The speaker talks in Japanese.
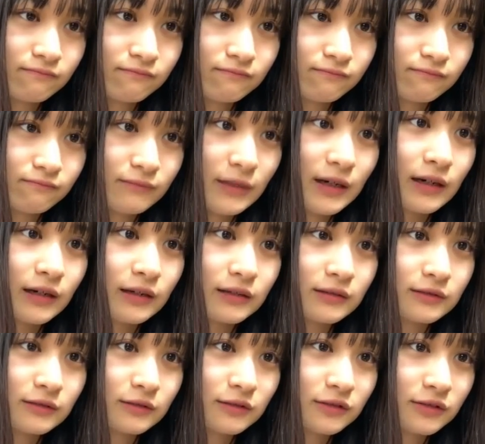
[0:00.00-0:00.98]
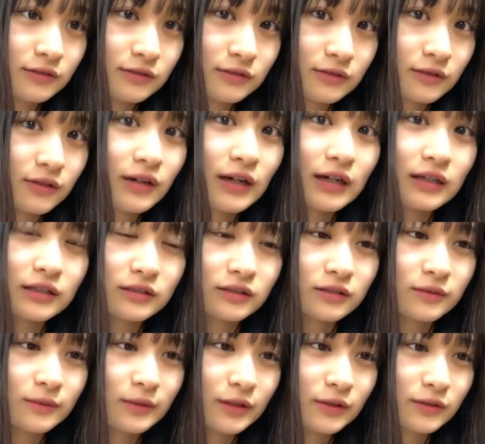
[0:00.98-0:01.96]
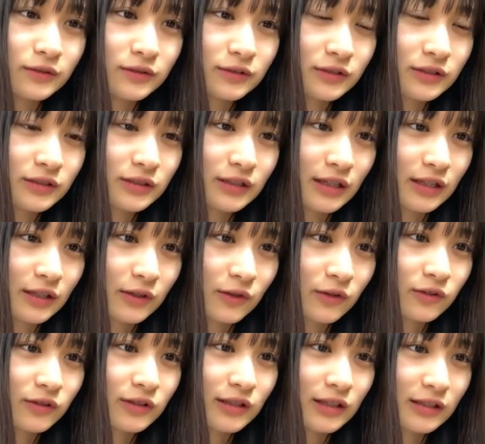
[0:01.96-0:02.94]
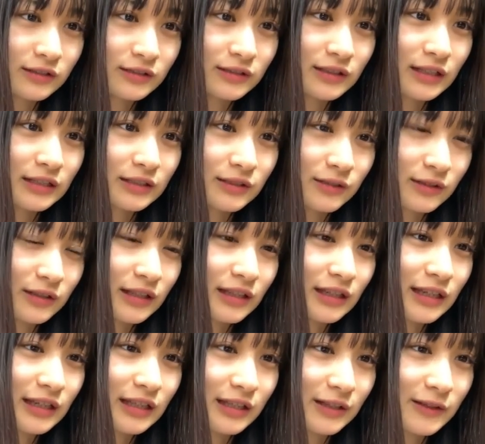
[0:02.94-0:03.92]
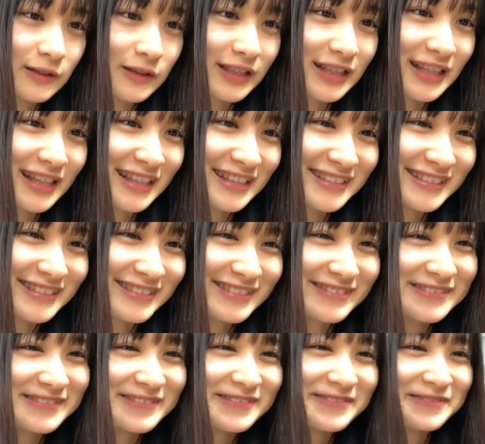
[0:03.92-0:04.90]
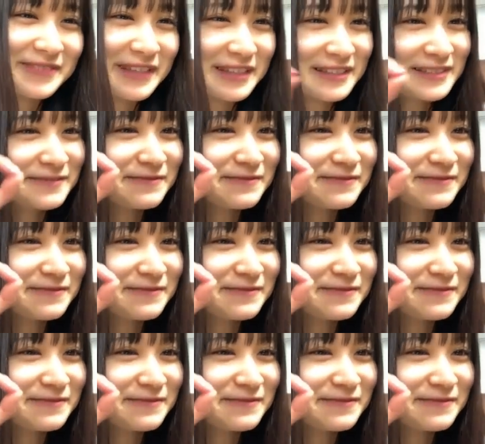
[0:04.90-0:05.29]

まあ紅白のメロンジュースが残ってるんでそれだけで良きです丸